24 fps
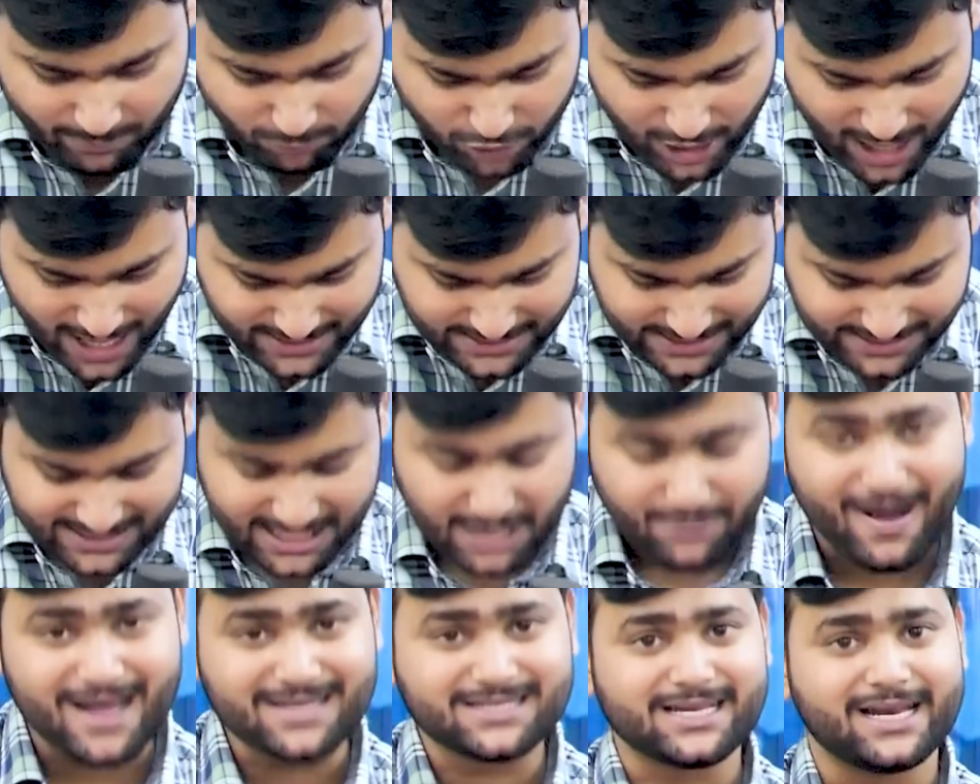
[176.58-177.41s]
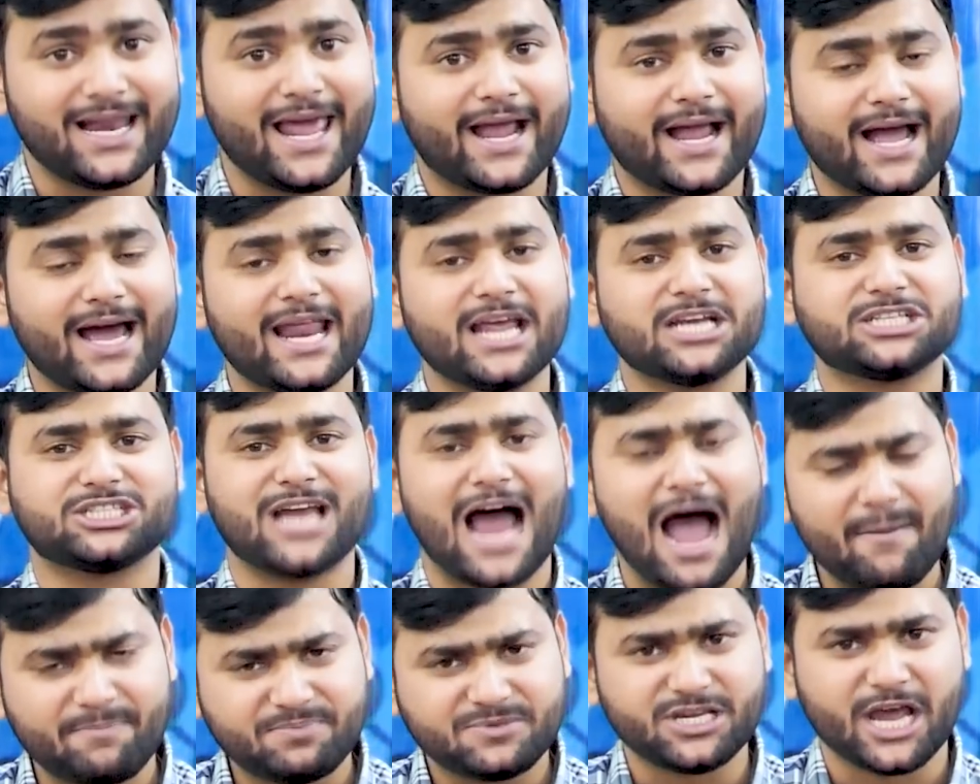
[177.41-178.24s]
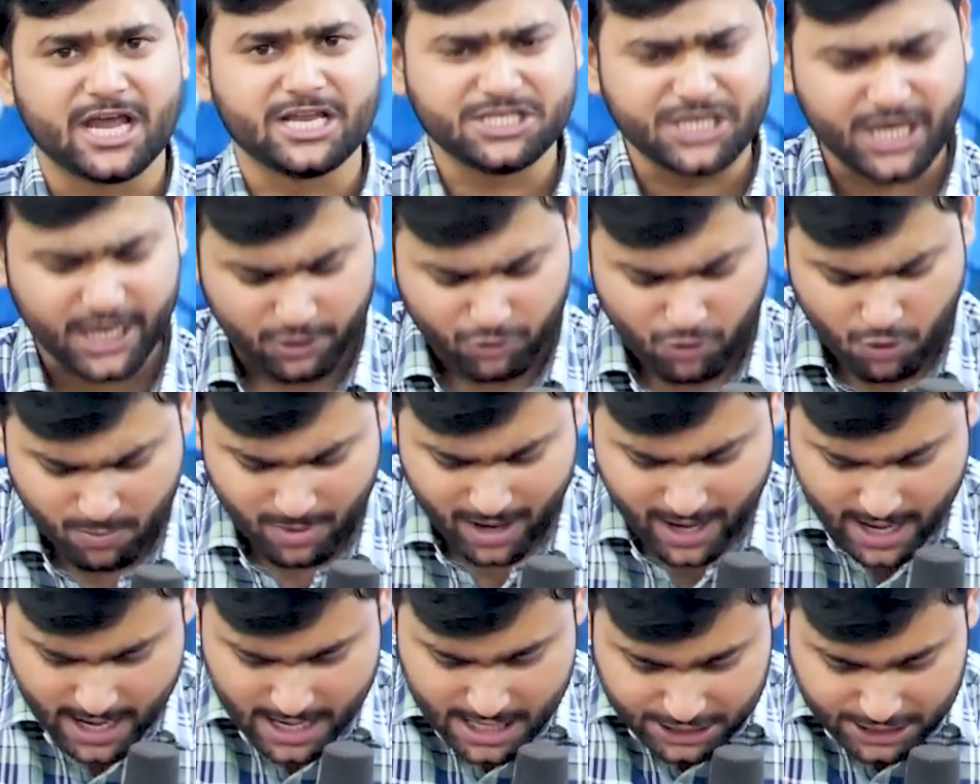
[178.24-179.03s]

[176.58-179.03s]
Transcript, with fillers: एम्बुलेंस सेवा से लेकर स्टाफ चेंजिंग रूम